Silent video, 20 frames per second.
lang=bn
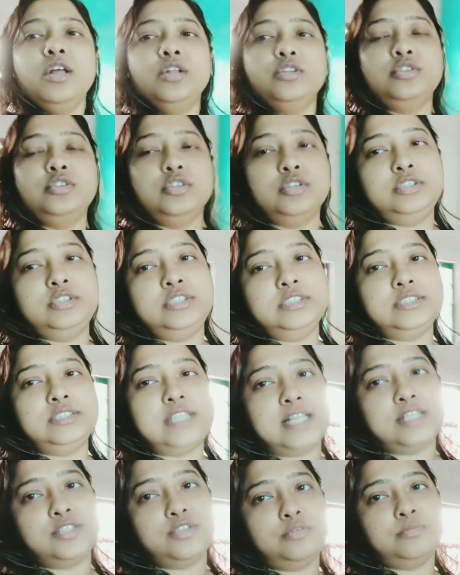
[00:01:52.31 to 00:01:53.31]
তো
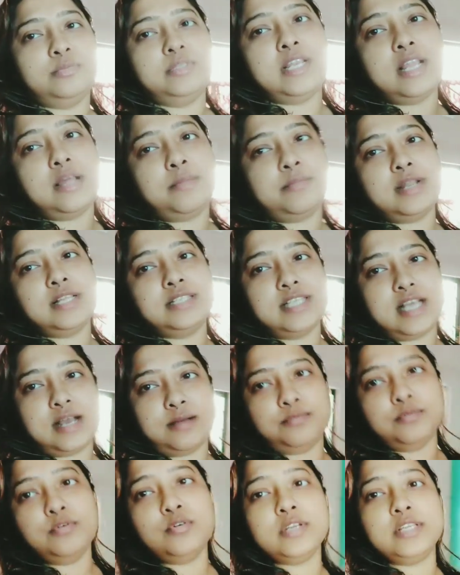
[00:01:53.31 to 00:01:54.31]
চারজন মিলে আমরা
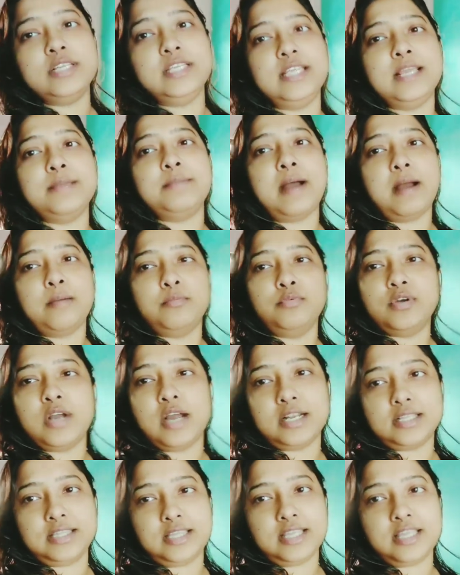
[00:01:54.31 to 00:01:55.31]
যাব গিয়ে
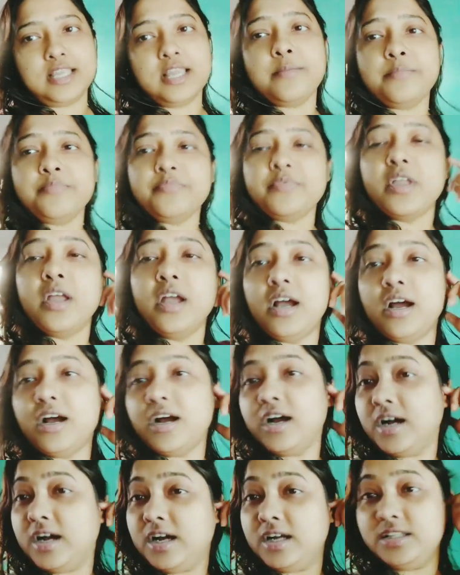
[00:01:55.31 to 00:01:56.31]
বাবুঘাট থেকে
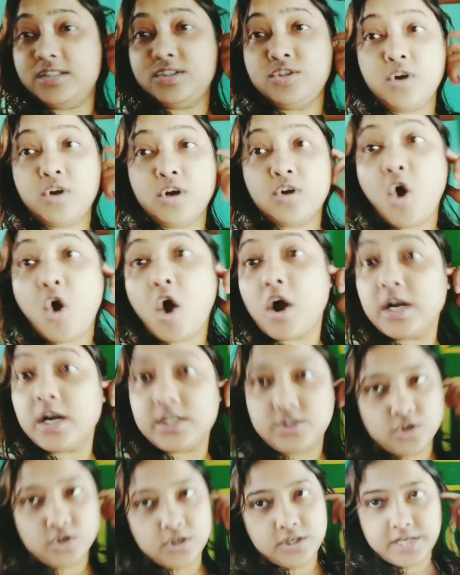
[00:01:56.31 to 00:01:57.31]
গঙ্গার
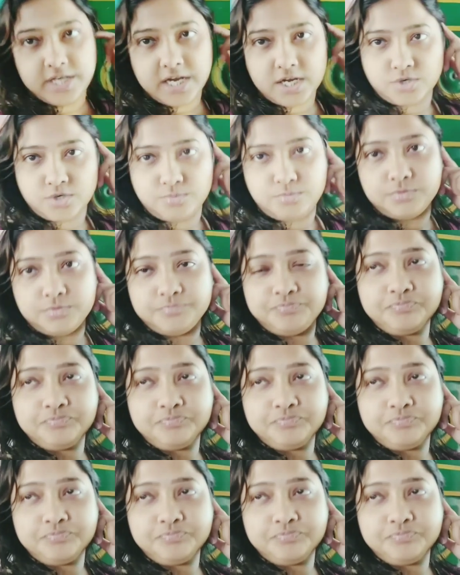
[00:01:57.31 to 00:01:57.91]
জল নিয়ে আসবো